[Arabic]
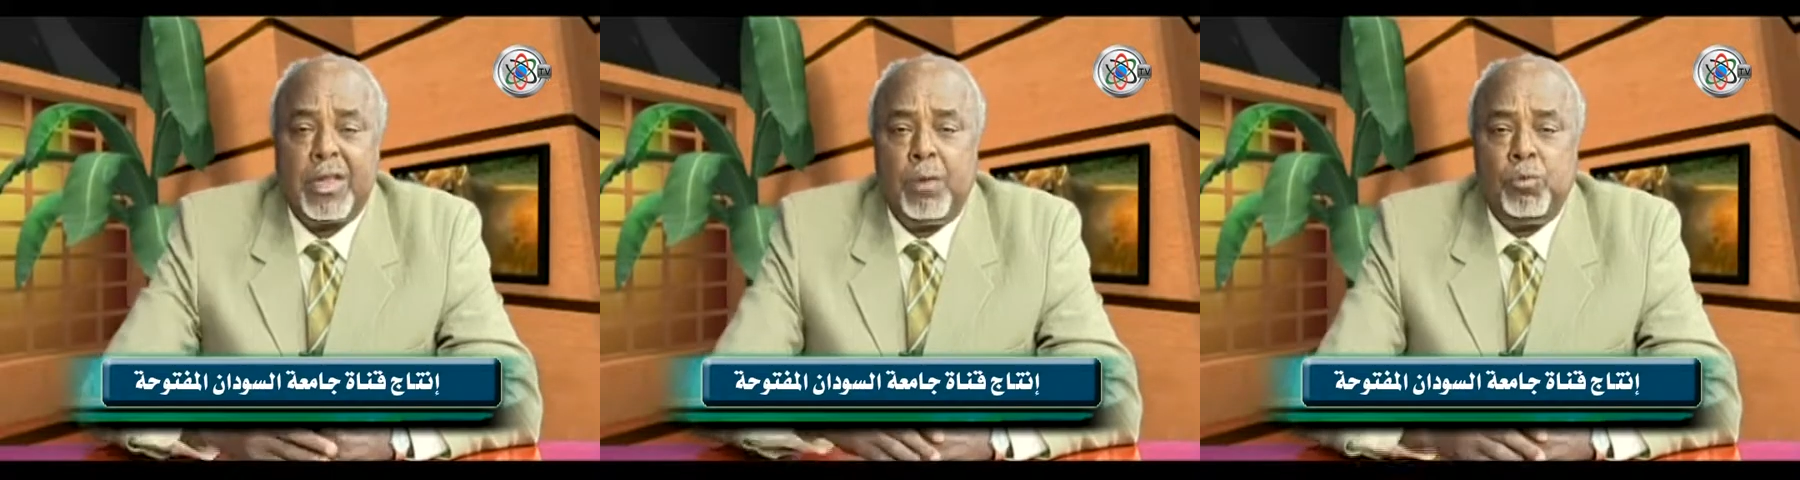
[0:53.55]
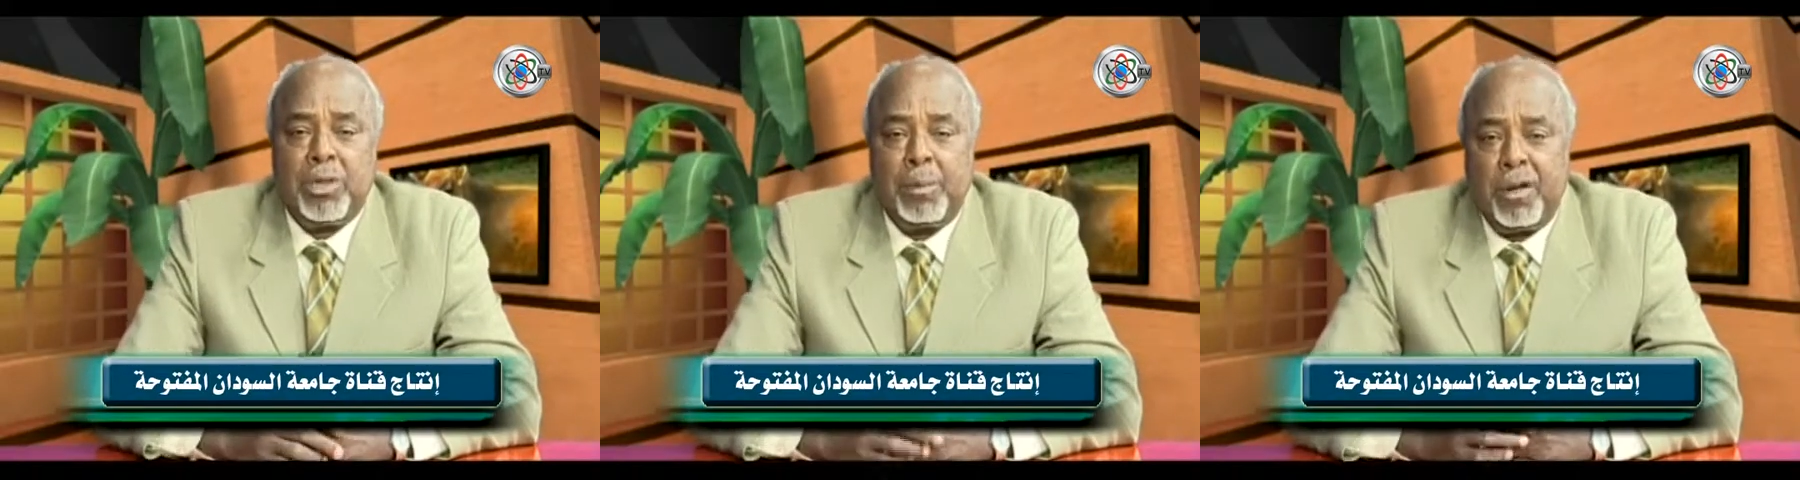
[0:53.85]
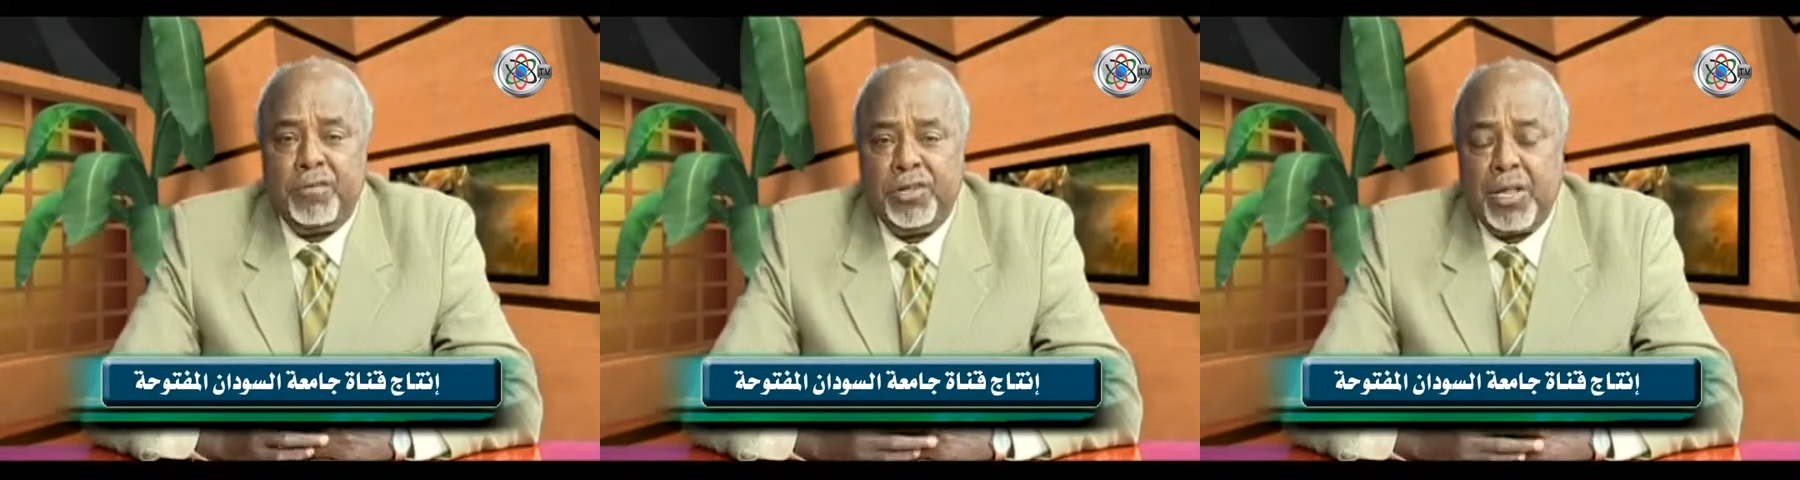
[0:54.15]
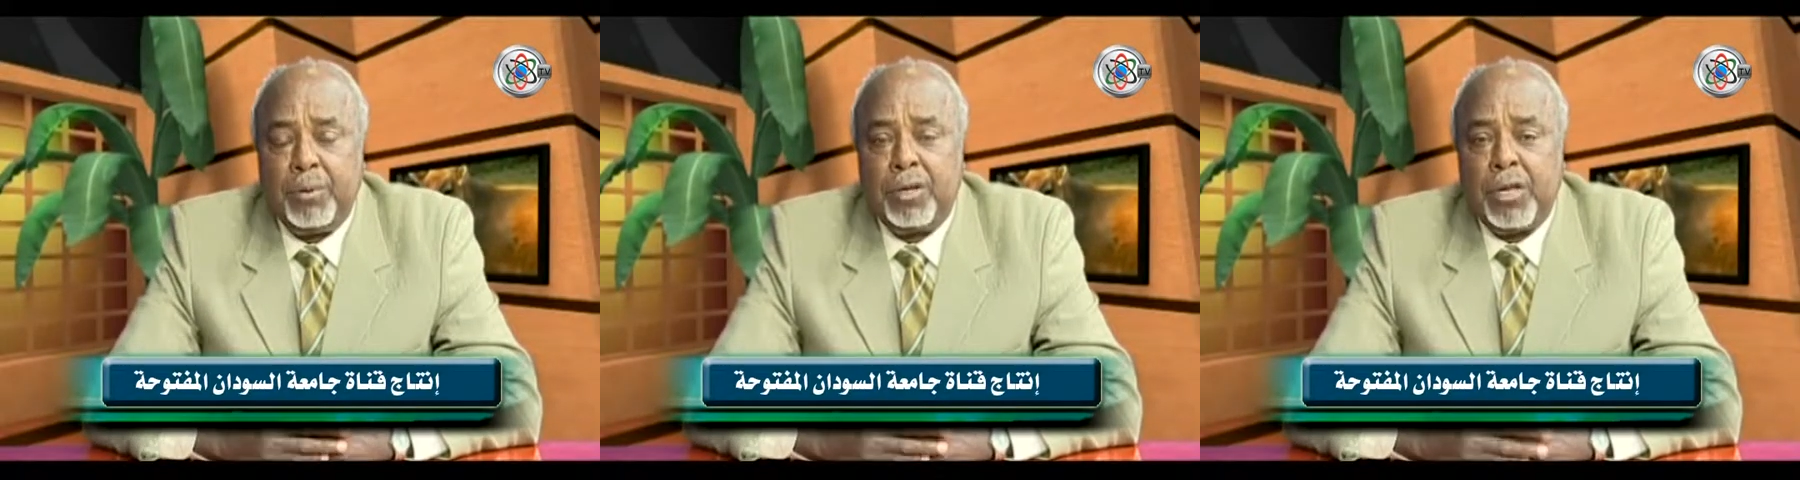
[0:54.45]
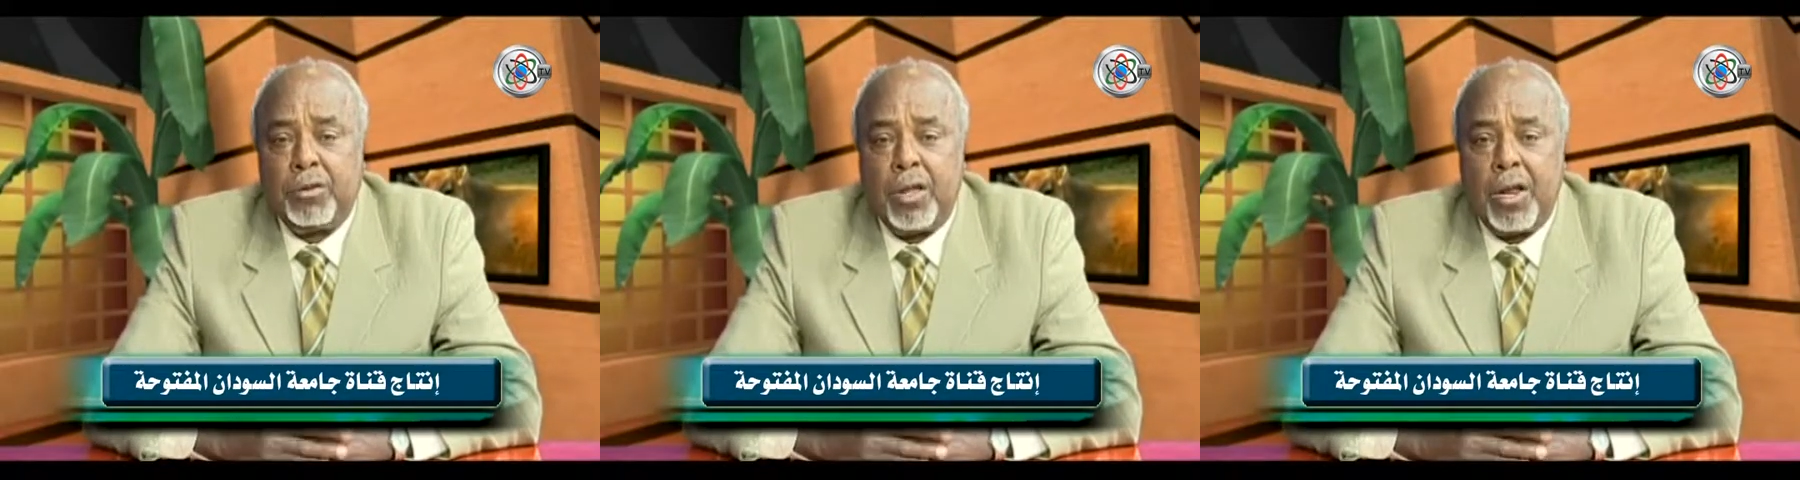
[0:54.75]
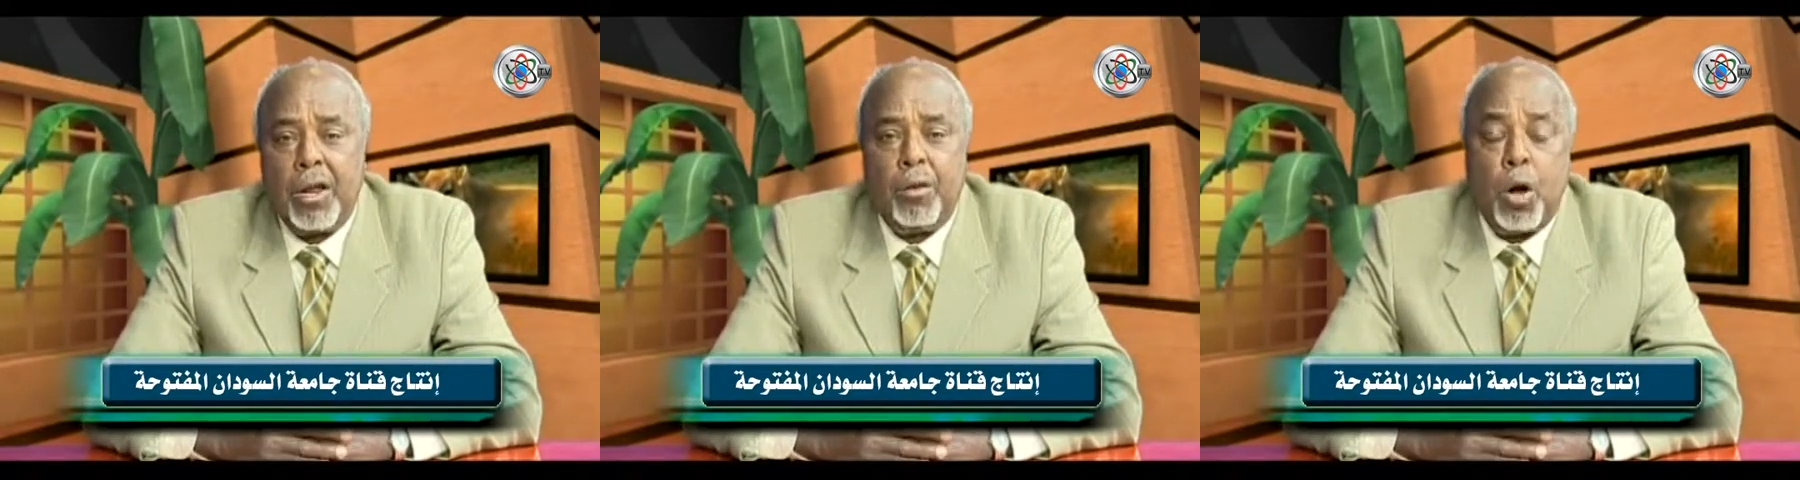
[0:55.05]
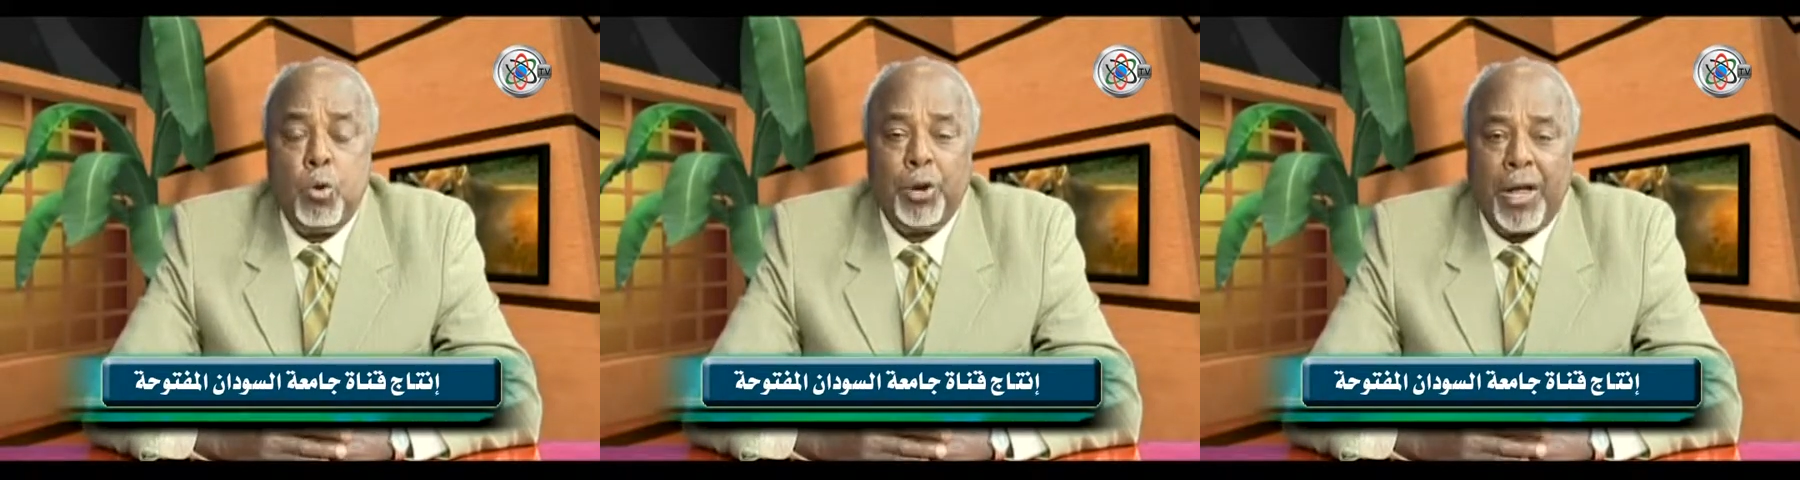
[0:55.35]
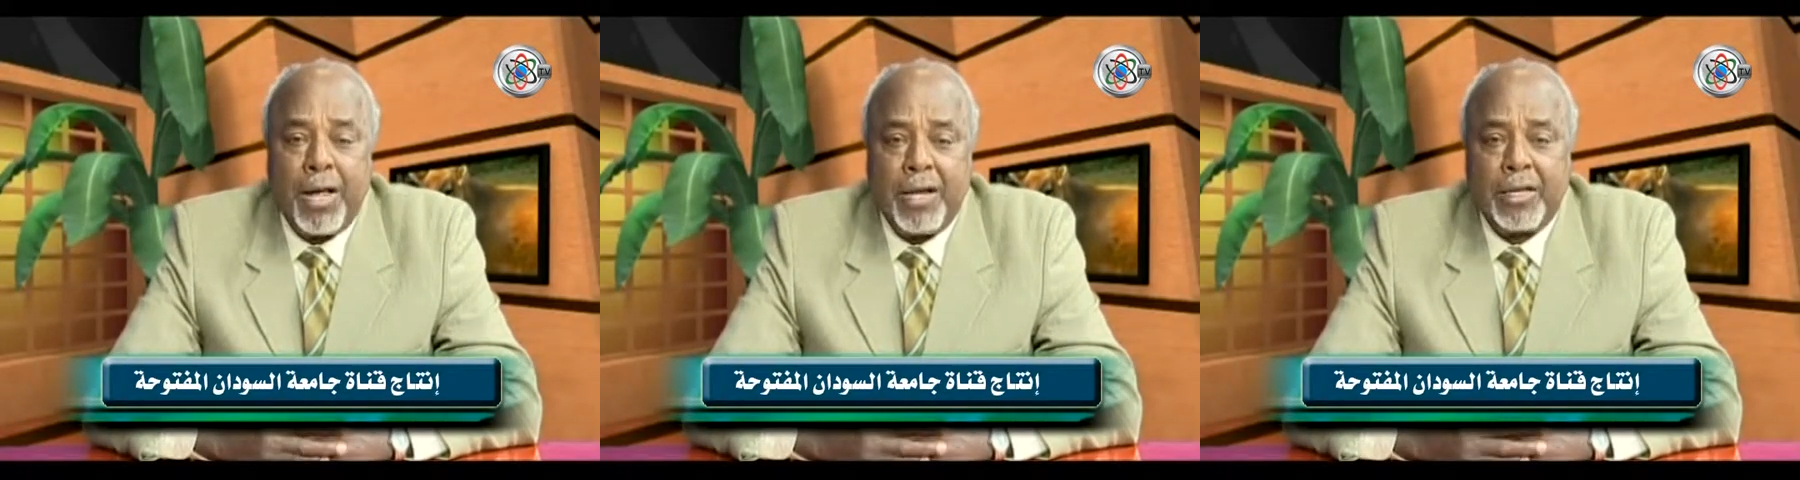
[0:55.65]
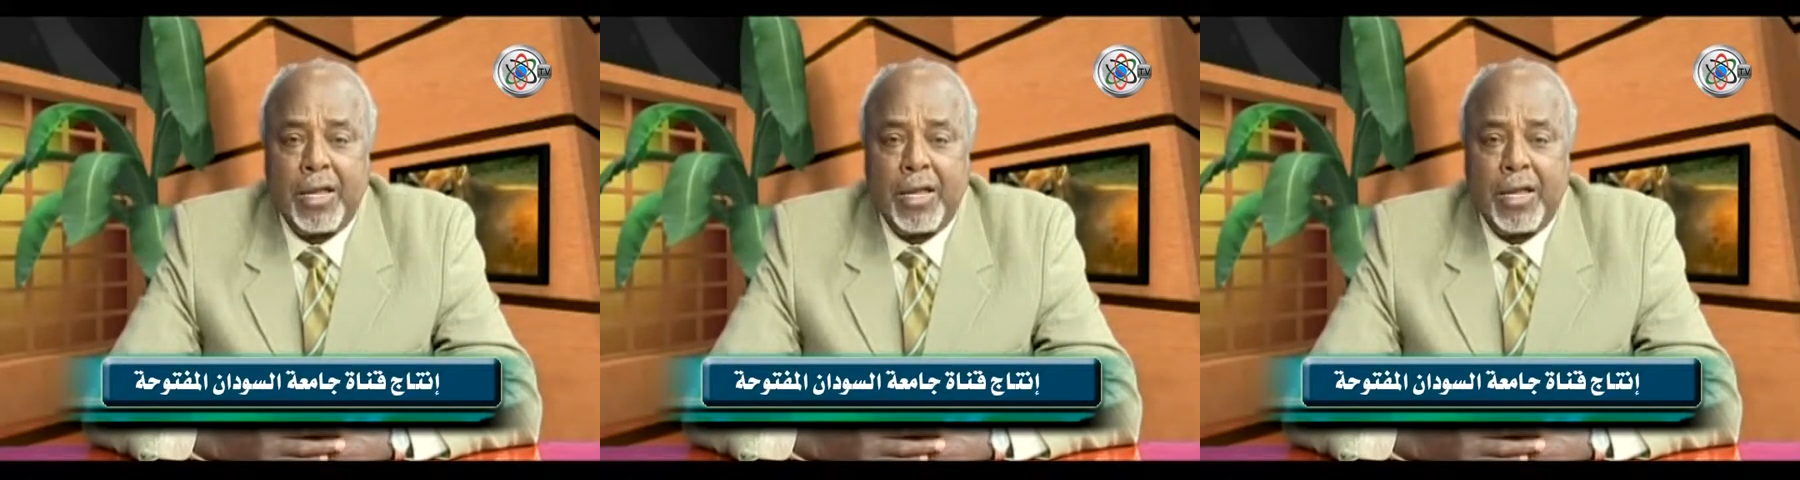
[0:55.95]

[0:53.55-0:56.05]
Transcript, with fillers: المتبعة في تربية أو رعاية